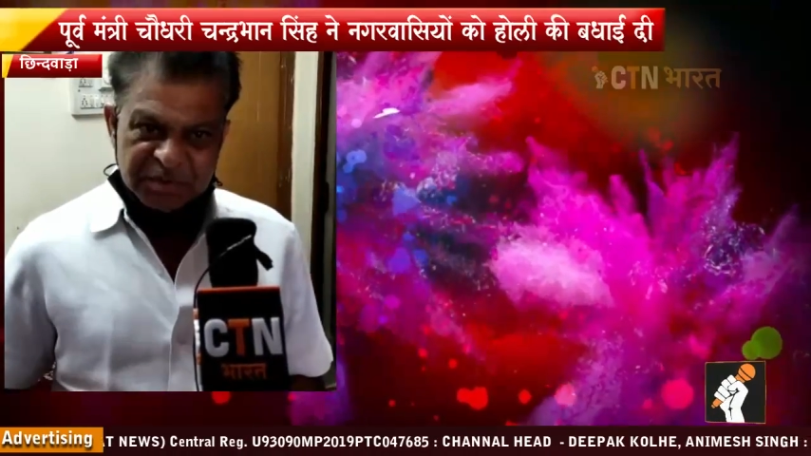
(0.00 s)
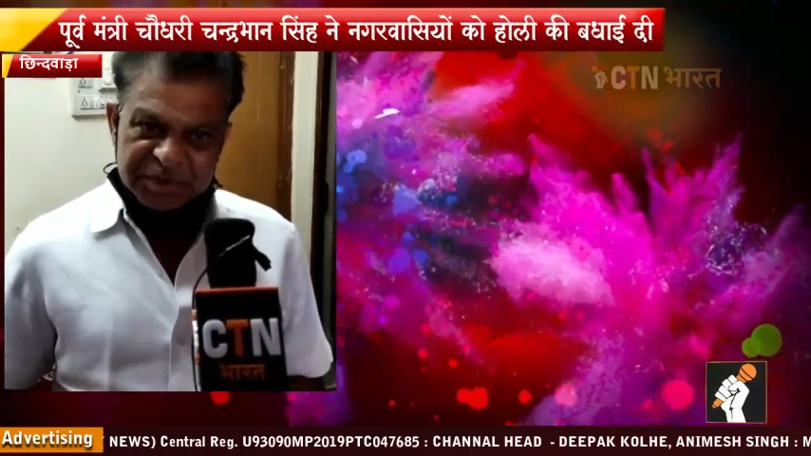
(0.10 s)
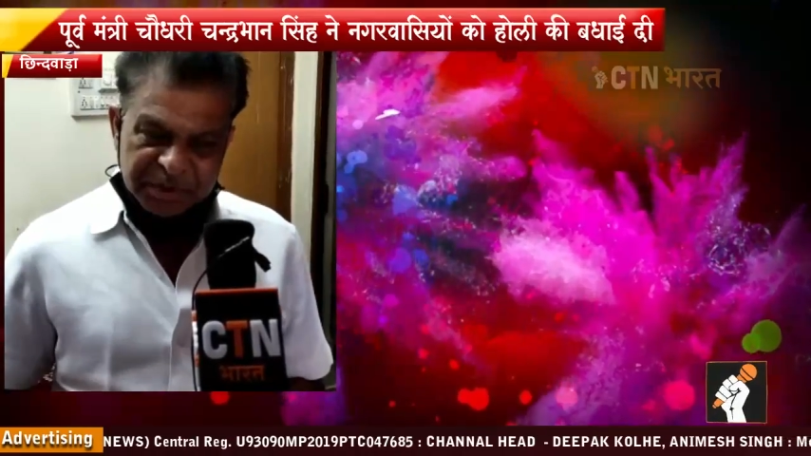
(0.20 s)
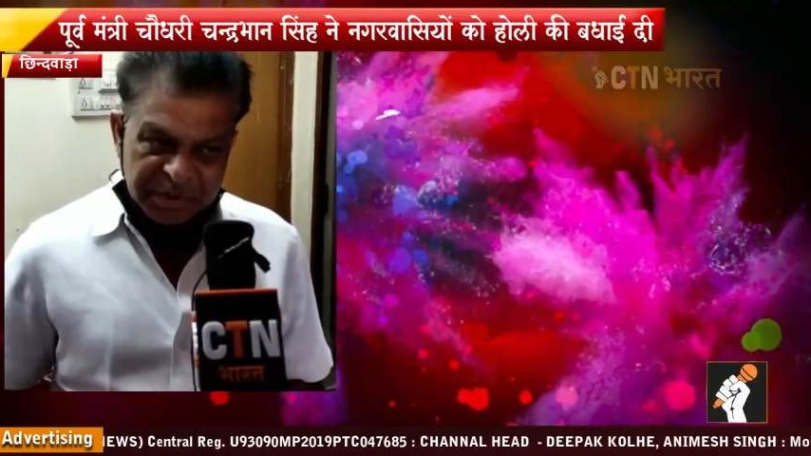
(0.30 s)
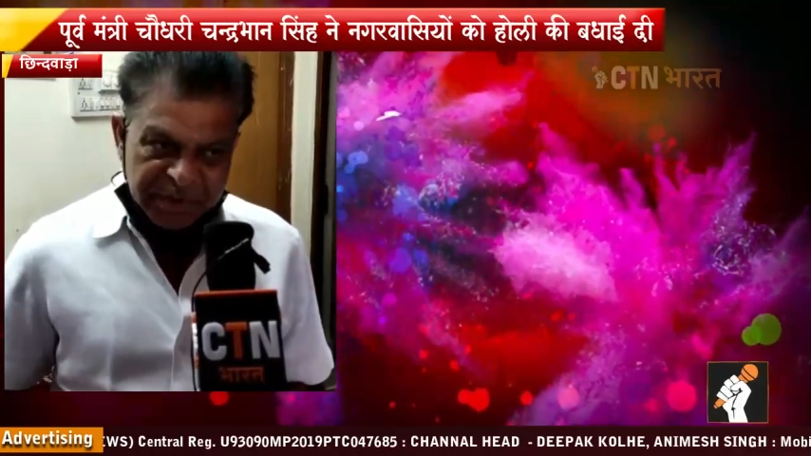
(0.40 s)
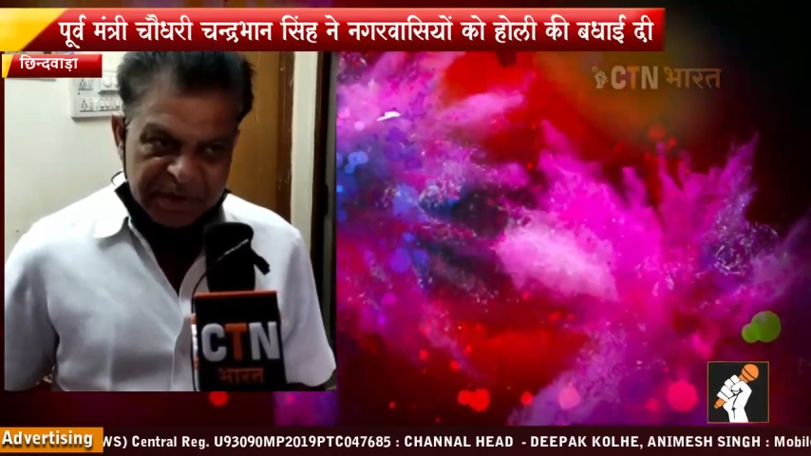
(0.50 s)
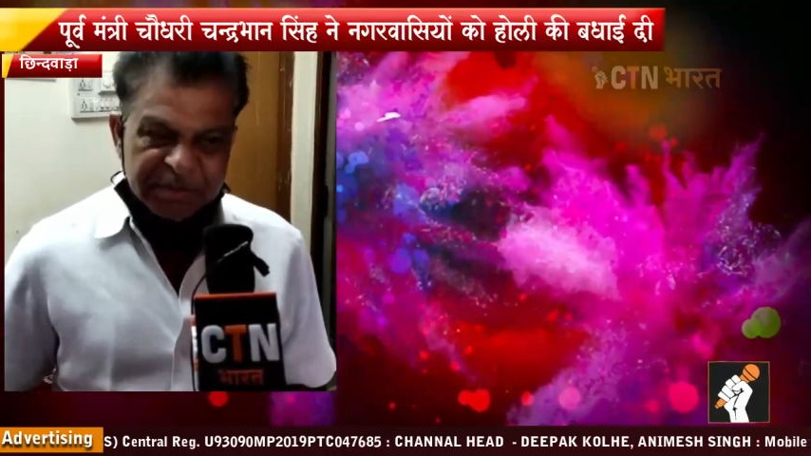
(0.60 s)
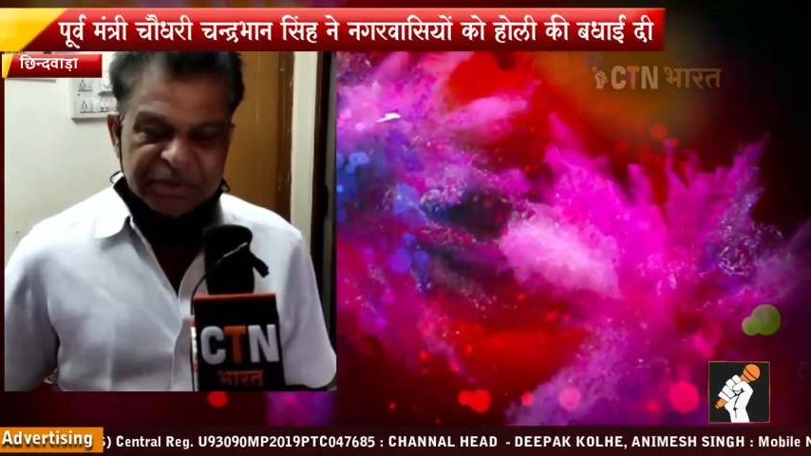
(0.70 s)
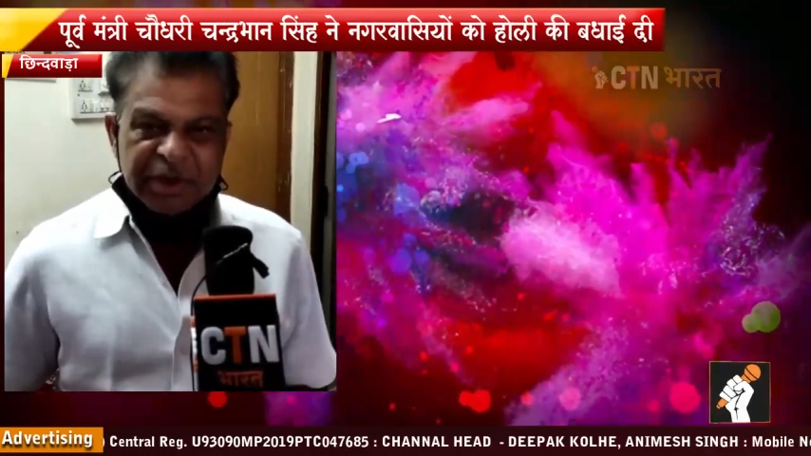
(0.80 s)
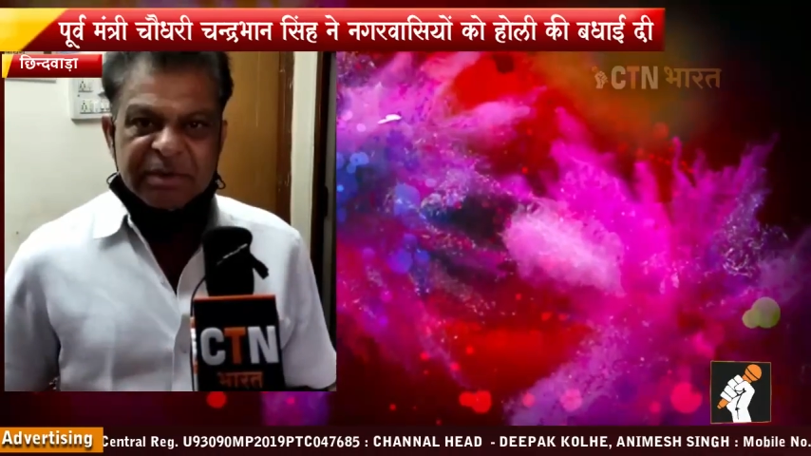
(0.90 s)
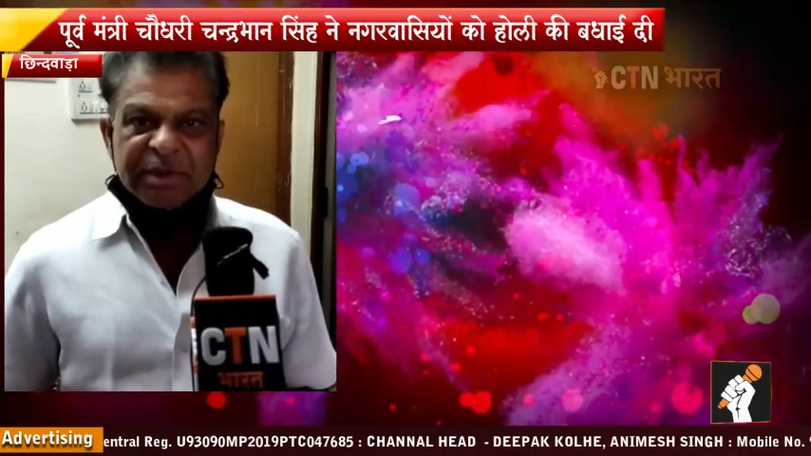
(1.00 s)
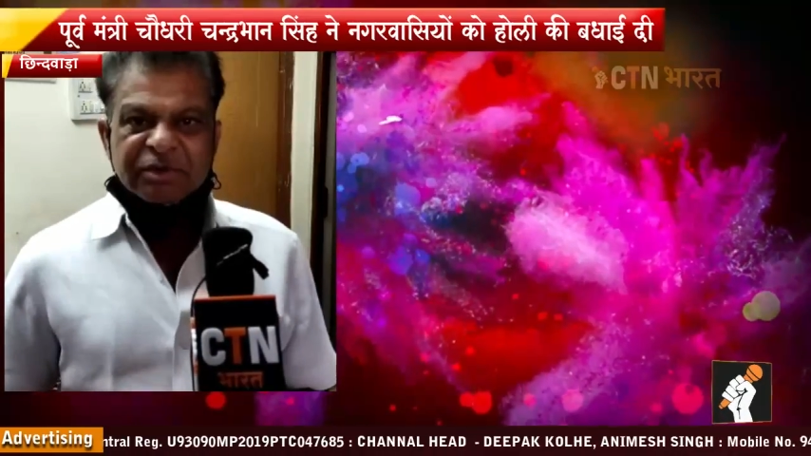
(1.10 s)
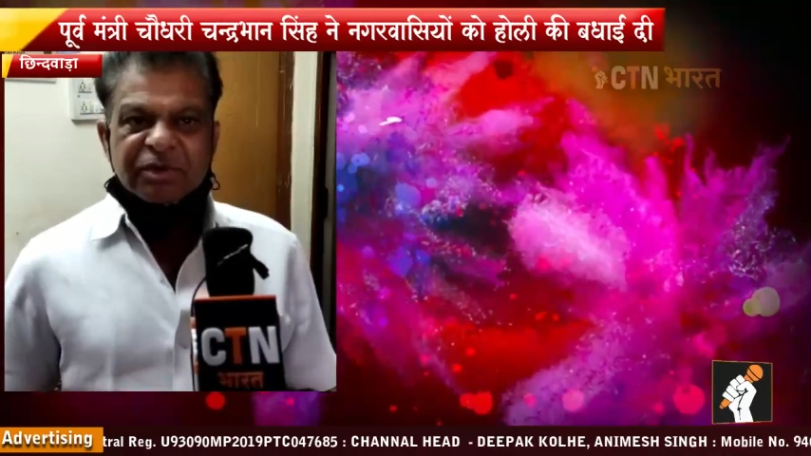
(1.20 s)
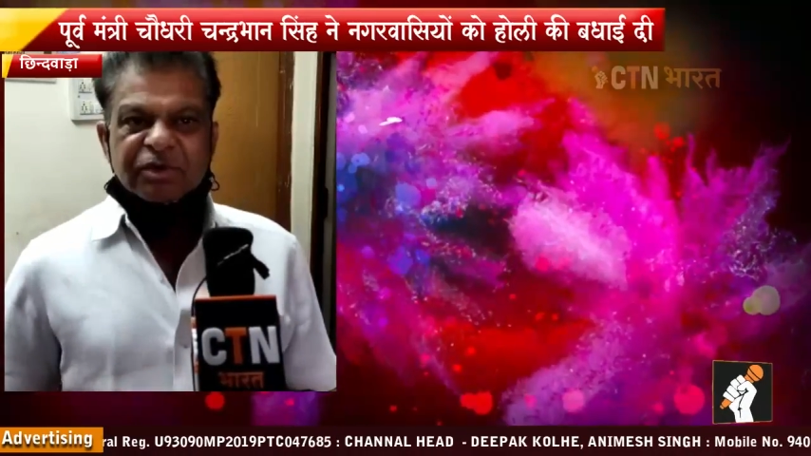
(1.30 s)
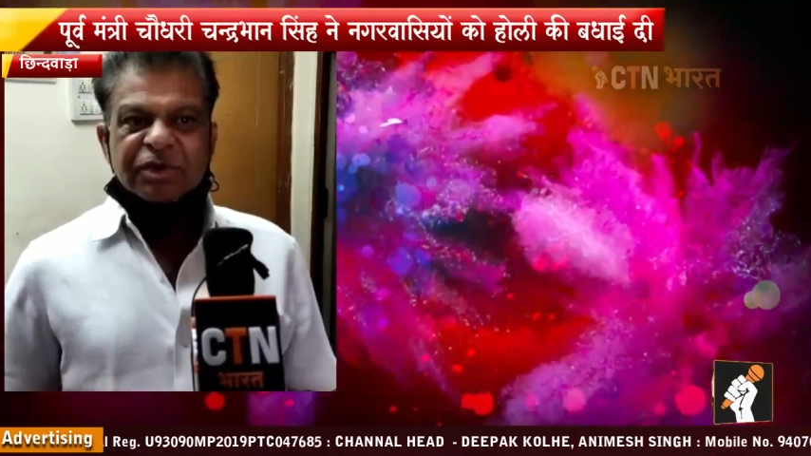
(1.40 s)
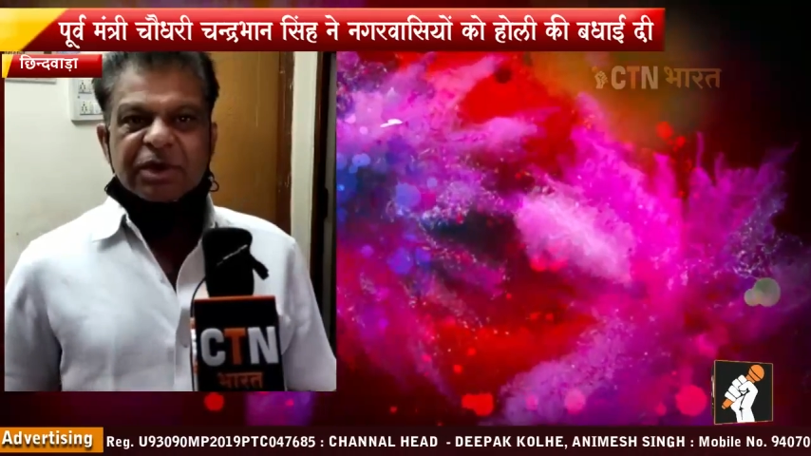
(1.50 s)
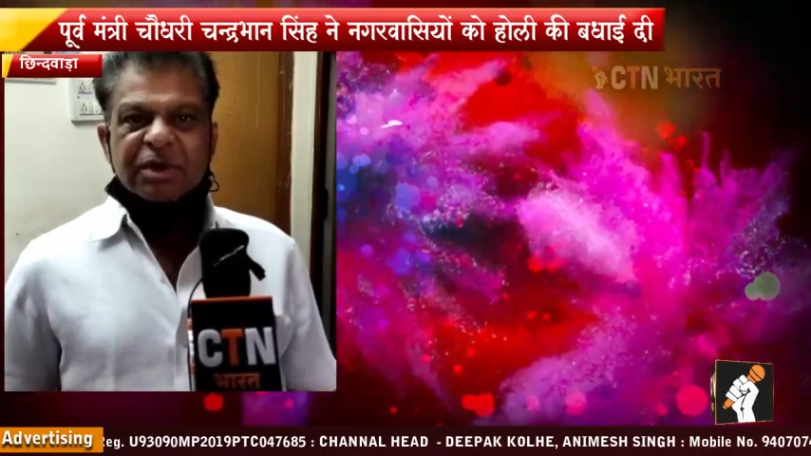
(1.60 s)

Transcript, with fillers: मैं सभी शहरवासियों से